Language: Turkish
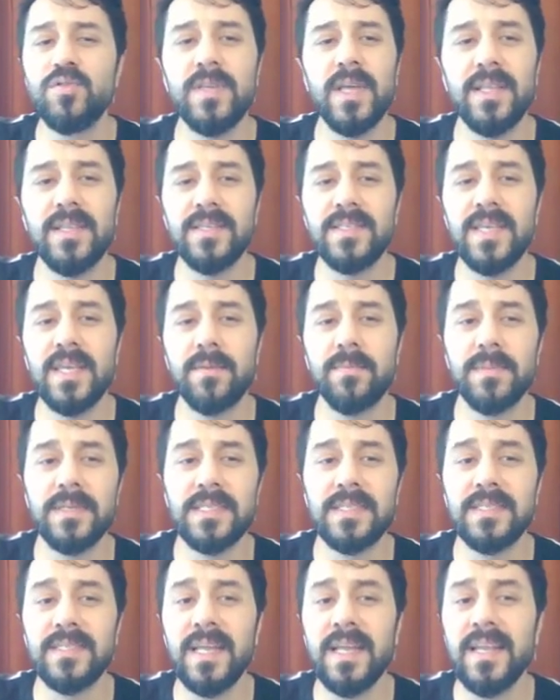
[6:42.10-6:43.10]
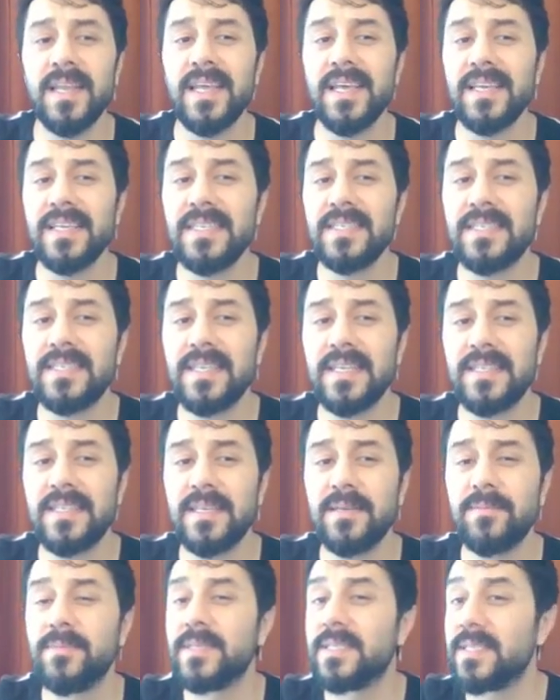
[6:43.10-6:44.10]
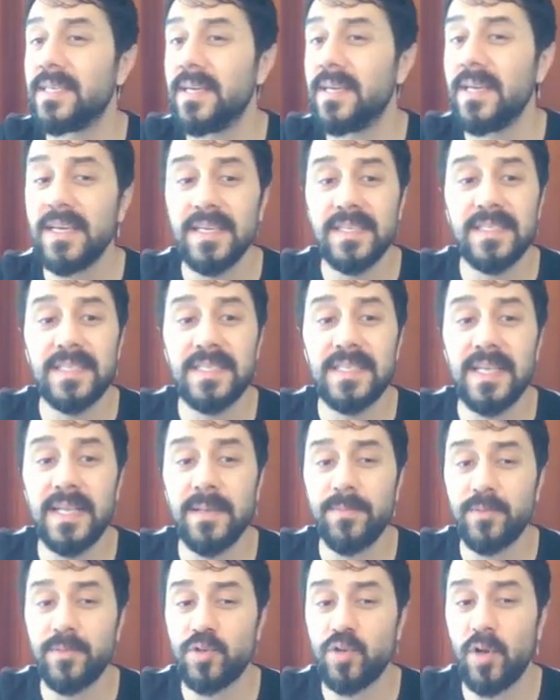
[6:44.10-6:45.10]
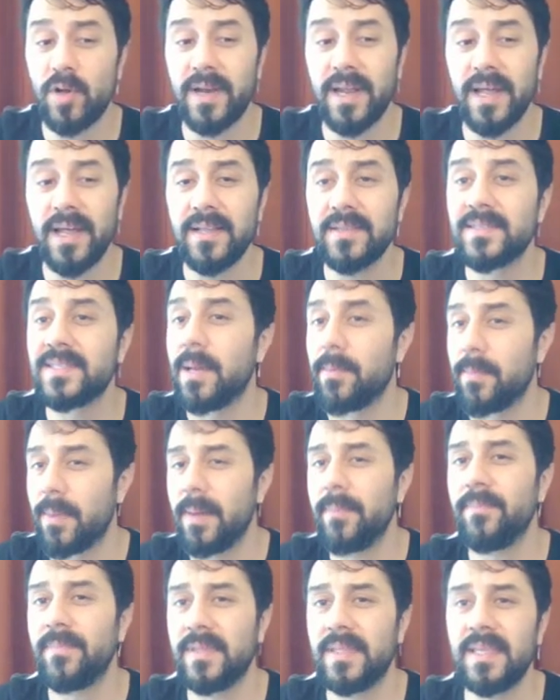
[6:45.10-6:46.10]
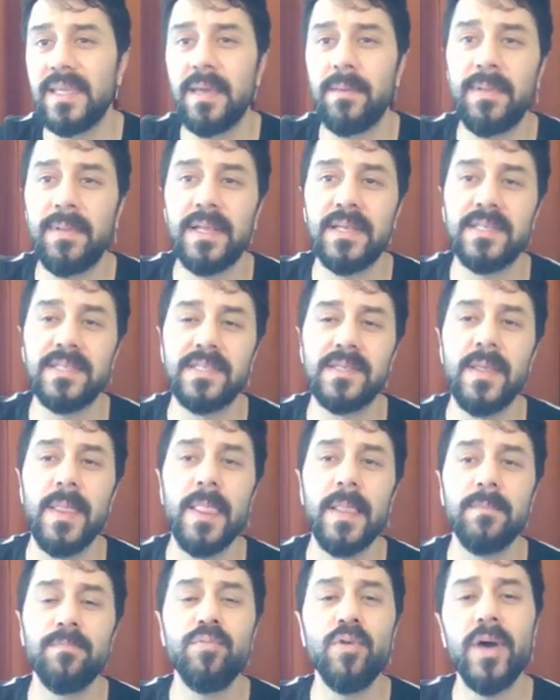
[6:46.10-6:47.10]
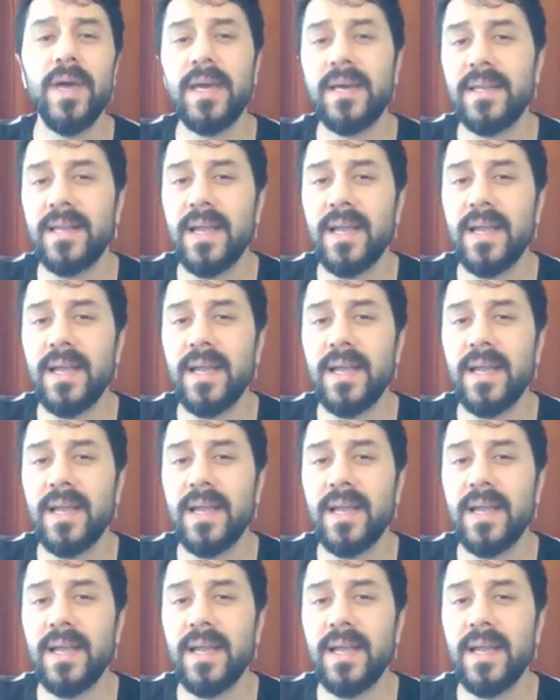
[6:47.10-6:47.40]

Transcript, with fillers: Düzenle sekmesinden istediğimizi silip sonra tamam diyebiliriz. Bu